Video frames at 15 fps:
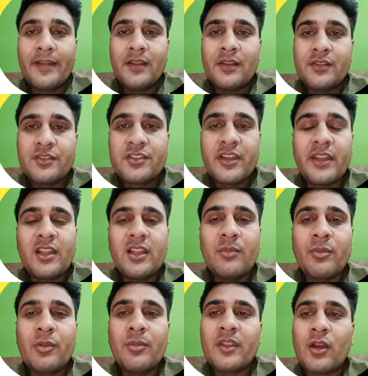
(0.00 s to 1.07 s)
जैन लिपि
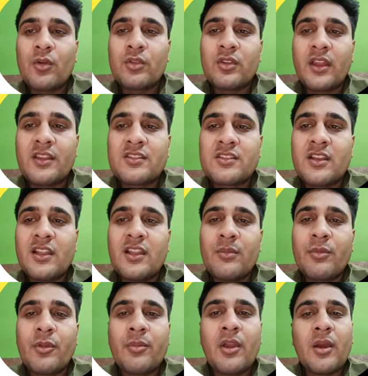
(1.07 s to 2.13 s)
में क्या होता है जैन
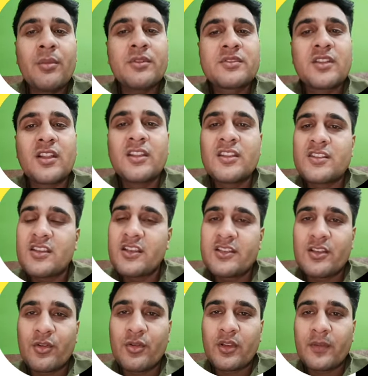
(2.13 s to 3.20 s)
लिपि में आप जल्दी सीख
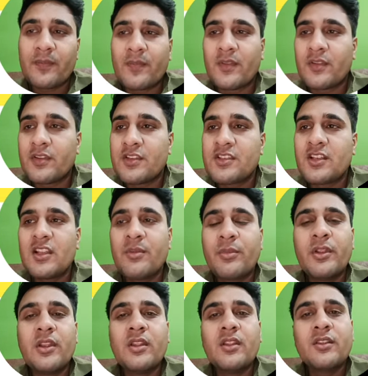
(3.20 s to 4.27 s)
जाओगे ऋषि लिपि
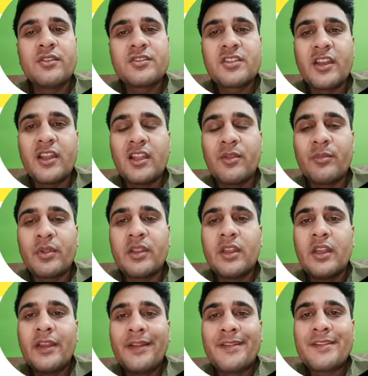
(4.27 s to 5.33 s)
जैन लिपि
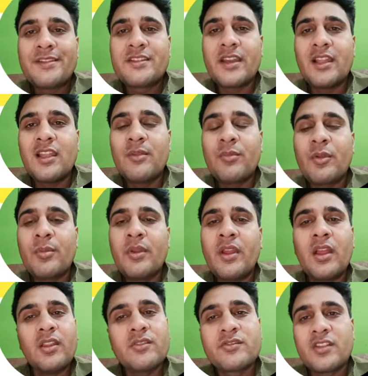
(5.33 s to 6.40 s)
जैन लिपि में
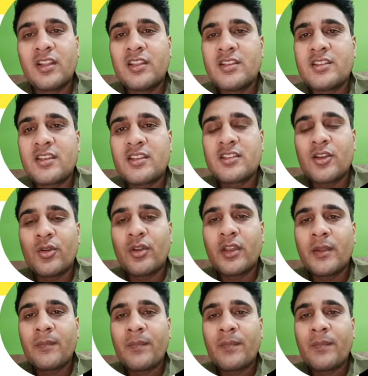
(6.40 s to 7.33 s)
जल्दी सीख जाओगे